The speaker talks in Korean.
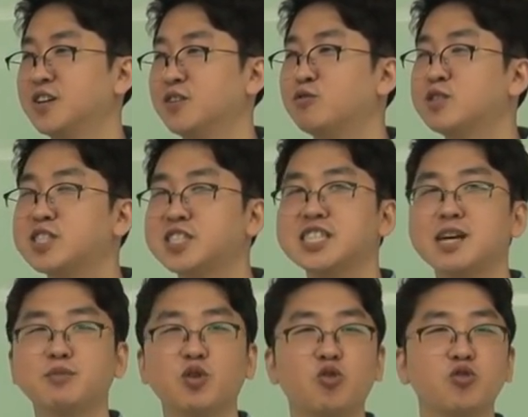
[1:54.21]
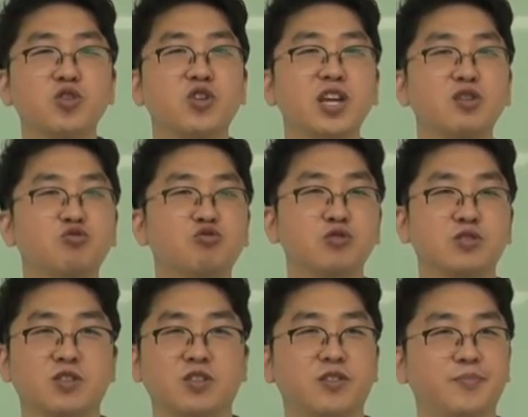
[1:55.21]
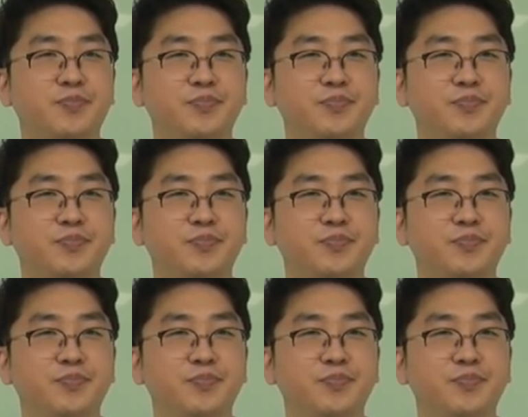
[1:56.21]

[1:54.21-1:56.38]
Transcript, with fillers: 우리 식신하면 떠오르는 연예인 누구 있어요?